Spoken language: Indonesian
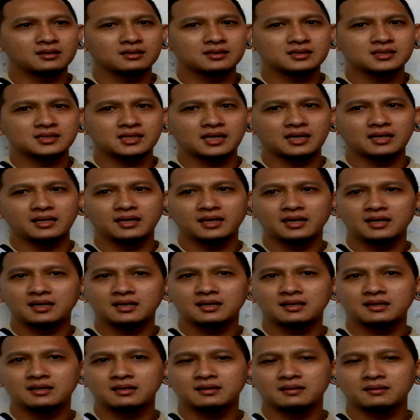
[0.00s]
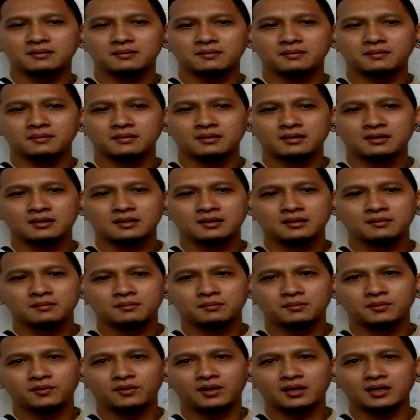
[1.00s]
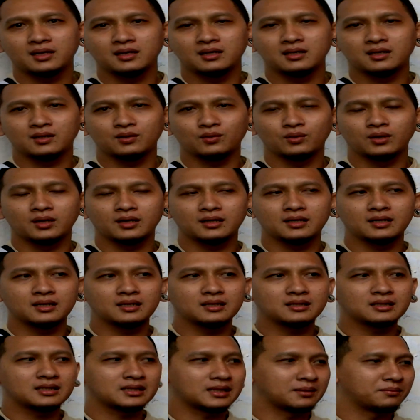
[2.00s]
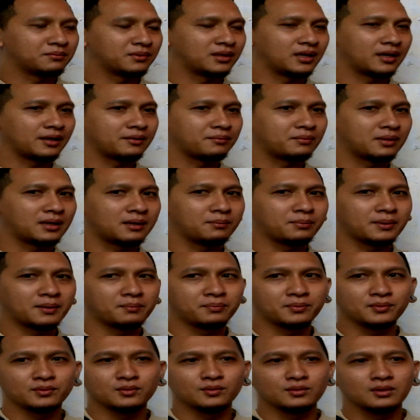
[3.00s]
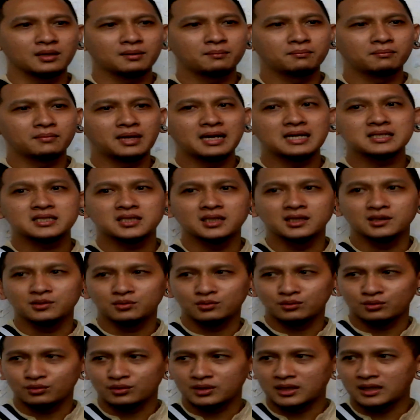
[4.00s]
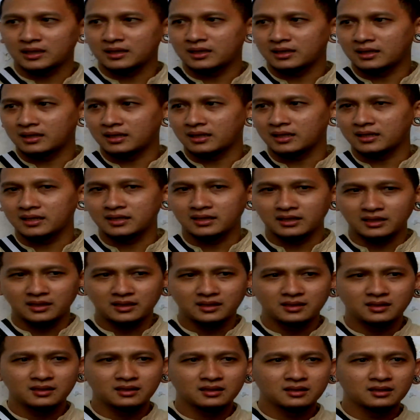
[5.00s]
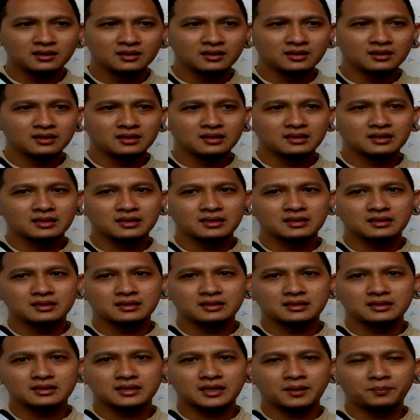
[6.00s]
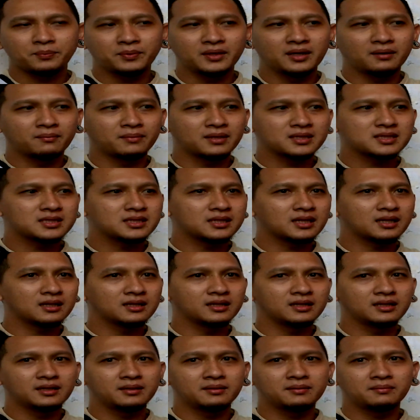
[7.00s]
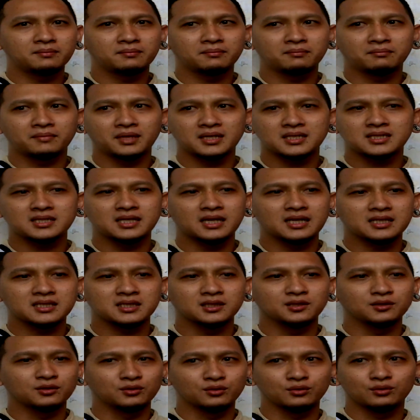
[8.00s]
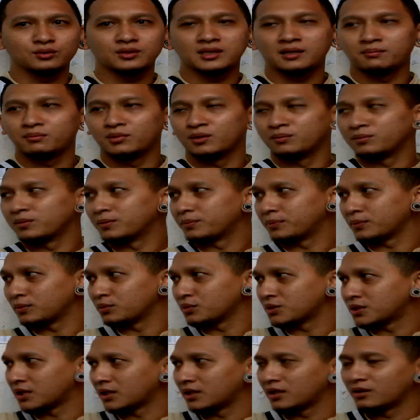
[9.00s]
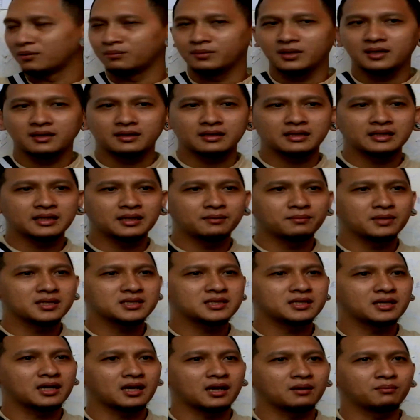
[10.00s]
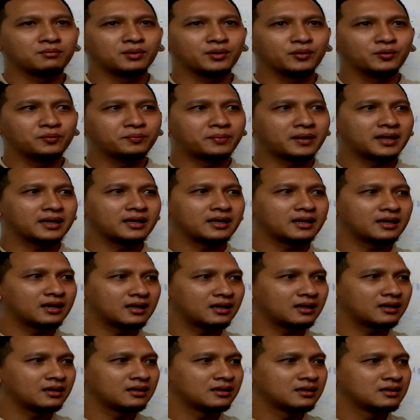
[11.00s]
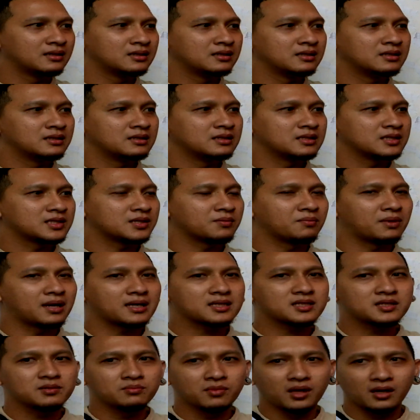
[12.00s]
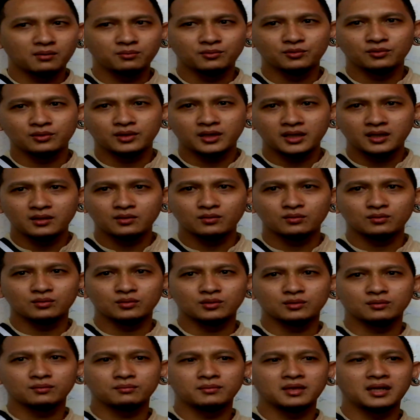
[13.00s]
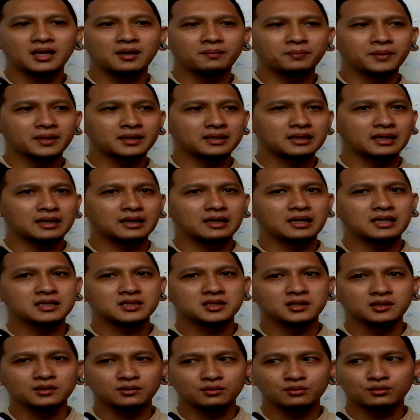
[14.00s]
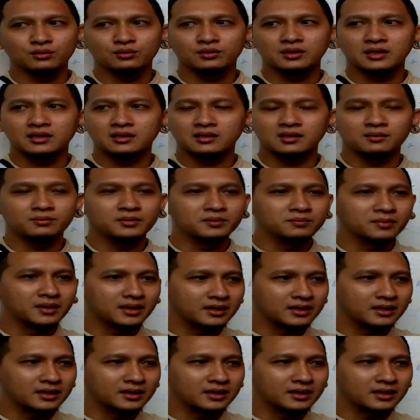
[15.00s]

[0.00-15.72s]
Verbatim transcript: saya mewakili keluarga tetap menerima apapun hasil tuntutannya hari ini. Tapi yang pasti kan ini masih hasil tuntutan belum keputusan ya Om ya. Kita masih akan berupaya semaksimal mungkin untuk mendapatkan hasil tuntutan yang lebih